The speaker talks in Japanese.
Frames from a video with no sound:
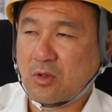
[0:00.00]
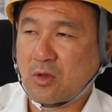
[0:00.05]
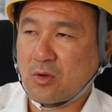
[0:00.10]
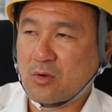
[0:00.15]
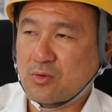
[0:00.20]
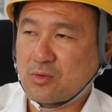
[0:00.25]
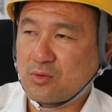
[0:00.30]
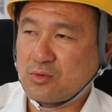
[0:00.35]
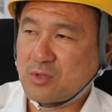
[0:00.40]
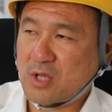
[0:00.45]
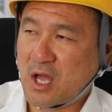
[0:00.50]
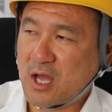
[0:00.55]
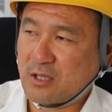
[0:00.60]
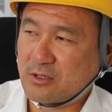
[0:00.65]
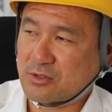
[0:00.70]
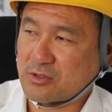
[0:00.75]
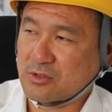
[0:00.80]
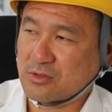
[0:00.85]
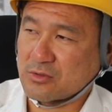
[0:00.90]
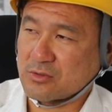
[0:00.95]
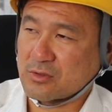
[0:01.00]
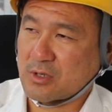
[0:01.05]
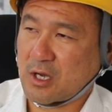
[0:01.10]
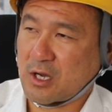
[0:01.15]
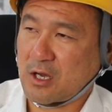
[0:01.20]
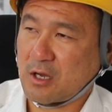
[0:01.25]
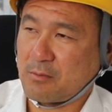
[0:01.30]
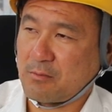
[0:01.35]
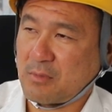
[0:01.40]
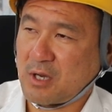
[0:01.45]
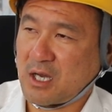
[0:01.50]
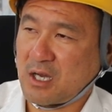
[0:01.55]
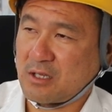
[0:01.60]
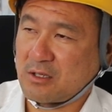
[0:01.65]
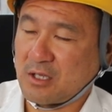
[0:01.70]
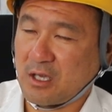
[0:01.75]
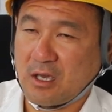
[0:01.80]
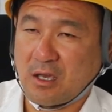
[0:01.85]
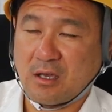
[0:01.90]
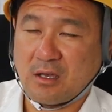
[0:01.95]
局なんちゅうんかなまあ
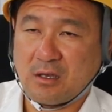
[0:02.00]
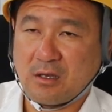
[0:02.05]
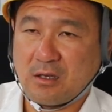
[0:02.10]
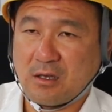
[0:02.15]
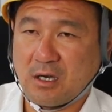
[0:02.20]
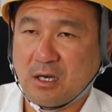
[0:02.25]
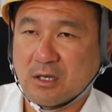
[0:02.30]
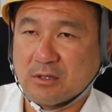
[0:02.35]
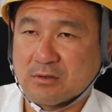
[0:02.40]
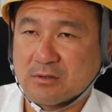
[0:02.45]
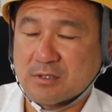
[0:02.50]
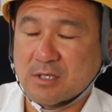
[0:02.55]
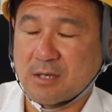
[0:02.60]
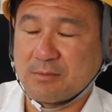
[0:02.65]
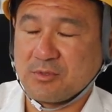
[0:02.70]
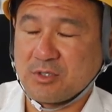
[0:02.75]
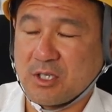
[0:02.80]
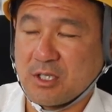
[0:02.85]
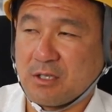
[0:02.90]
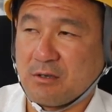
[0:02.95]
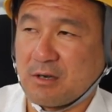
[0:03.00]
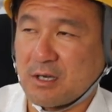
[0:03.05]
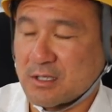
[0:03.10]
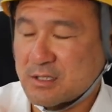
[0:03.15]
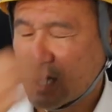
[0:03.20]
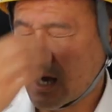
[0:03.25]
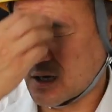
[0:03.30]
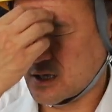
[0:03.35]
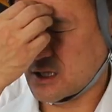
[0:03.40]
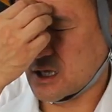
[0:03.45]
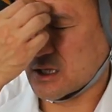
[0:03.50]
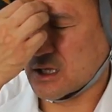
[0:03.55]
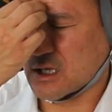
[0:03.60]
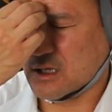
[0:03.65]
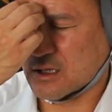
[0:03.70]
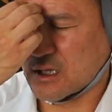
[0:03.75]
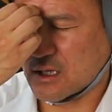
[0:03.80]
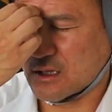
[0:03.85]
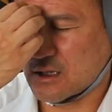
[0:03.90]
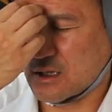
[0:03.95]
ねあのサムネでは詐欺だな
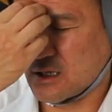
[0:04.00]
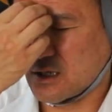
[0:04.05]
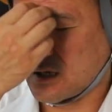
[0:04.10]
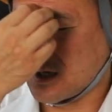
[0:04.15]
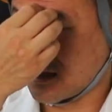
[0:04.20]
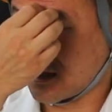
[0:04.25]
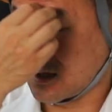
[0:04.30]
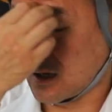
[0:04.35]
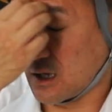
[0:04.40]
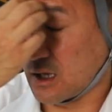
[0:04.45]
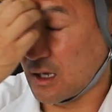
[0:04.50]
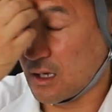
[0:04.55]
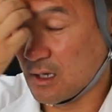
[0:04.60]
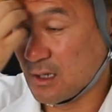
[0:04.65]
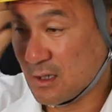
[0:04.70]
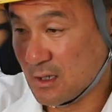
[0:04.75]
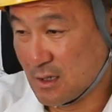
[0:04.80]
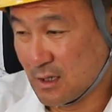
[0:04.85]
んだって入れて、